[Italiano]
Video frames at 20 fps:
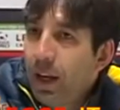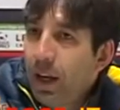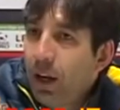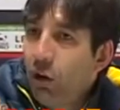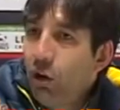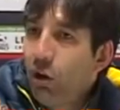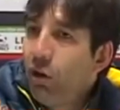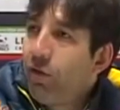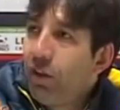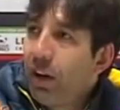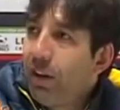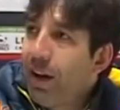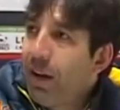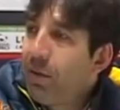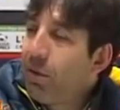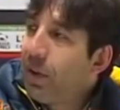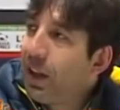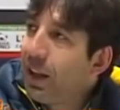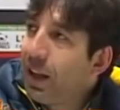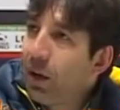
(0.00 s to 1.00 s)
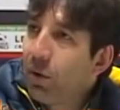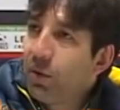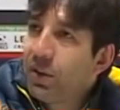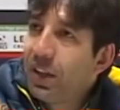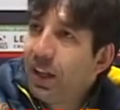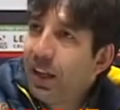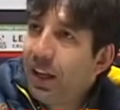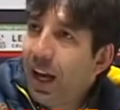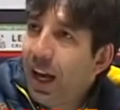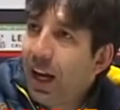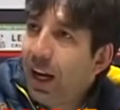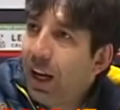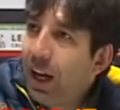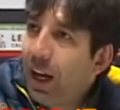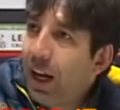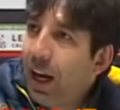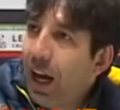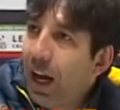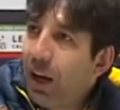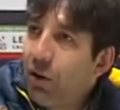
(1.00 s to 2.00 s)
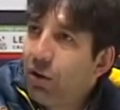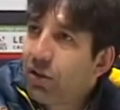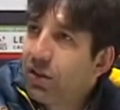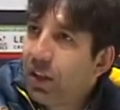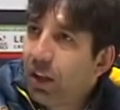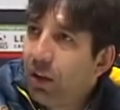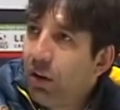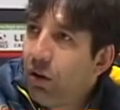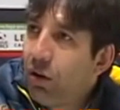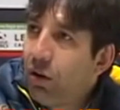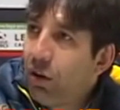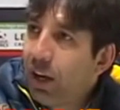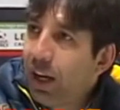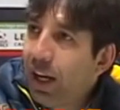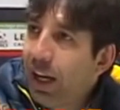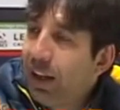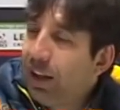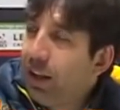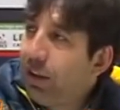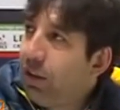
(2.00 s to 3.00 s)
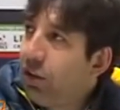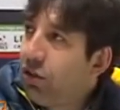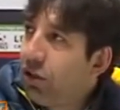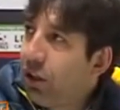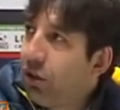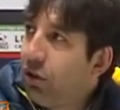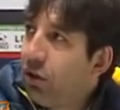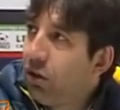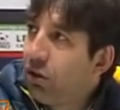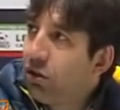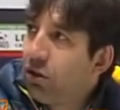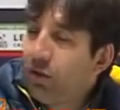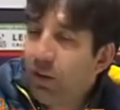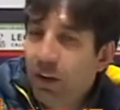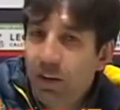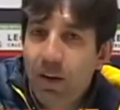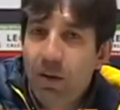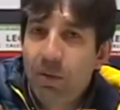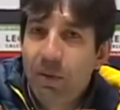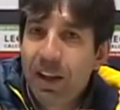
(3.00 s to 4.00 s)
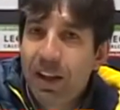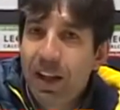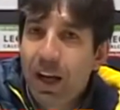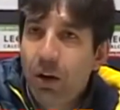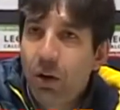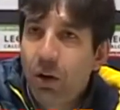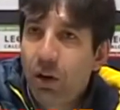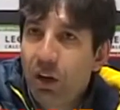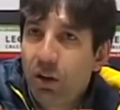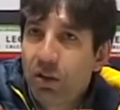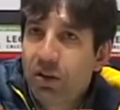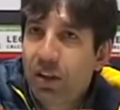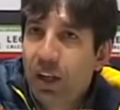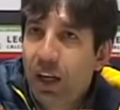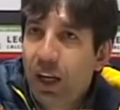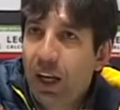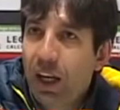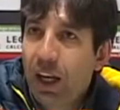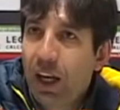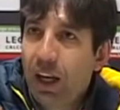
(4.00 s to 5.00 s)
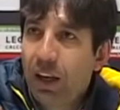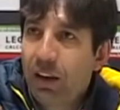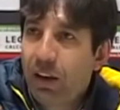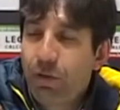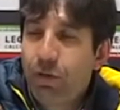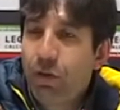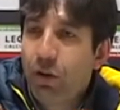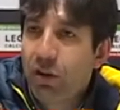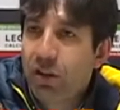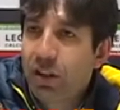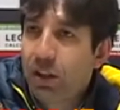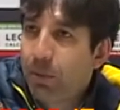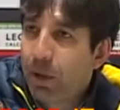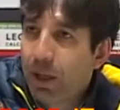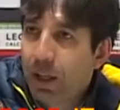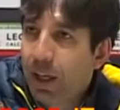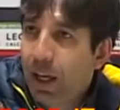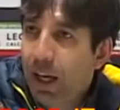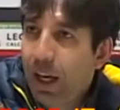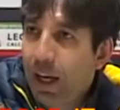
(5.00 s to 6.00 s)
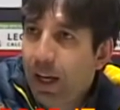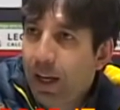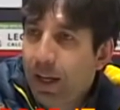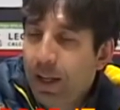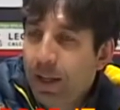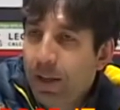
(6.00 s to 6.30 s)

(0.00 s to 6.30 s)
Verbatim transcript: Noi non volevamo mandare un segnale ai nostri concorrenti vincendo oggi, volevamo mandarlo ai nostri tifosi perché,